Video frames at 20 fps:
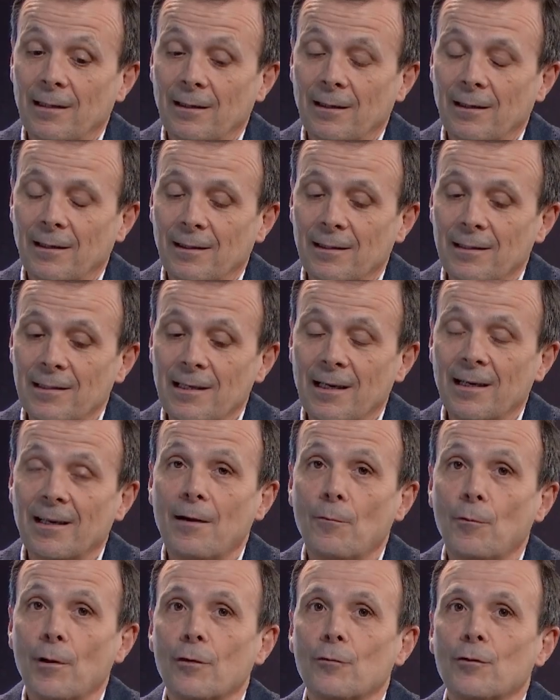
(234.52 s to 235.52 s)
eh,
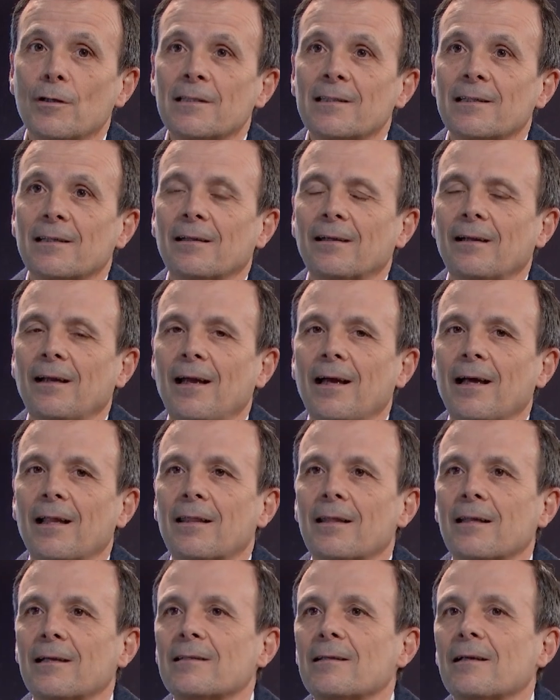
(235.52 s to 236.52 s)
sería bueno es
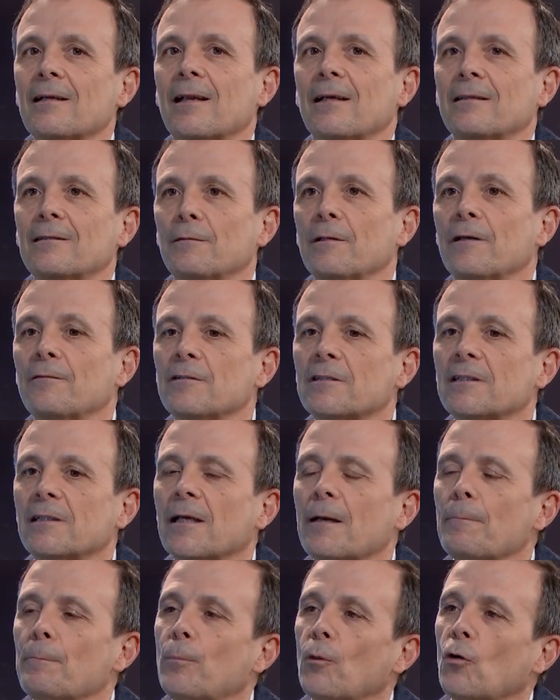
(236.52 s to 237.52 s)
hacer la actividad
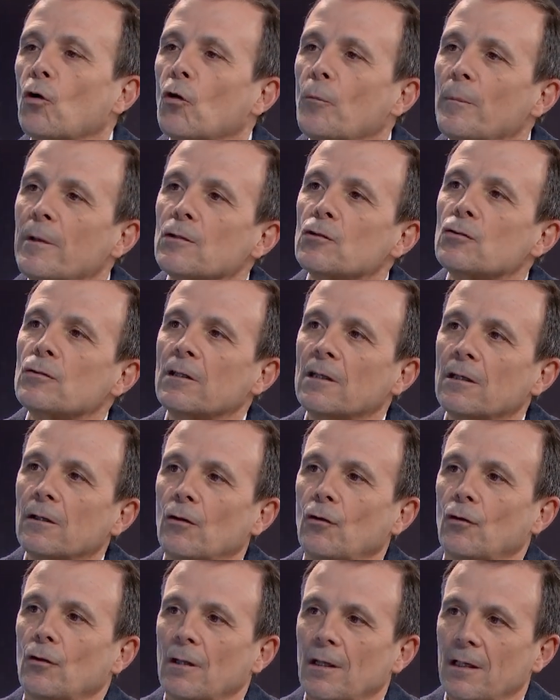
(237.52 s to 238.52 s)
física por lo menos
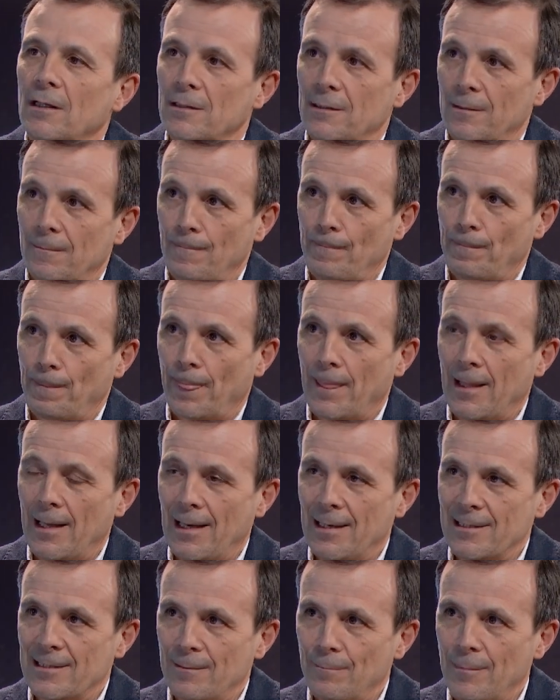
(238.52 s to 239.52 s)
cinco días a
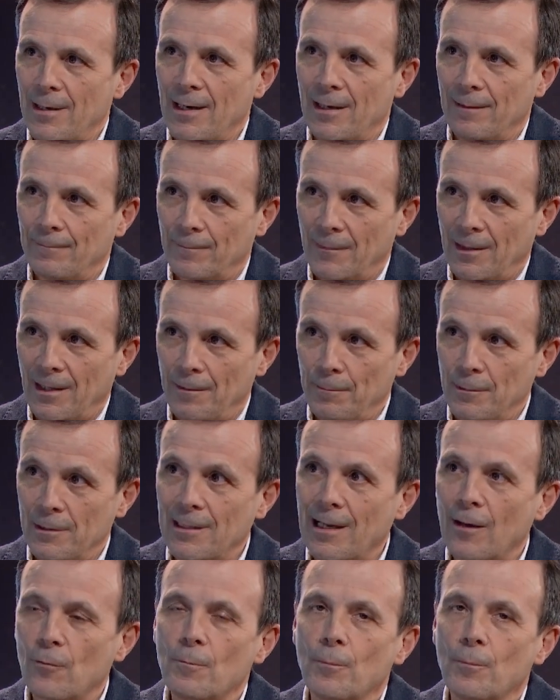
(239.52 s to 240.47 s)
la semana, evitar un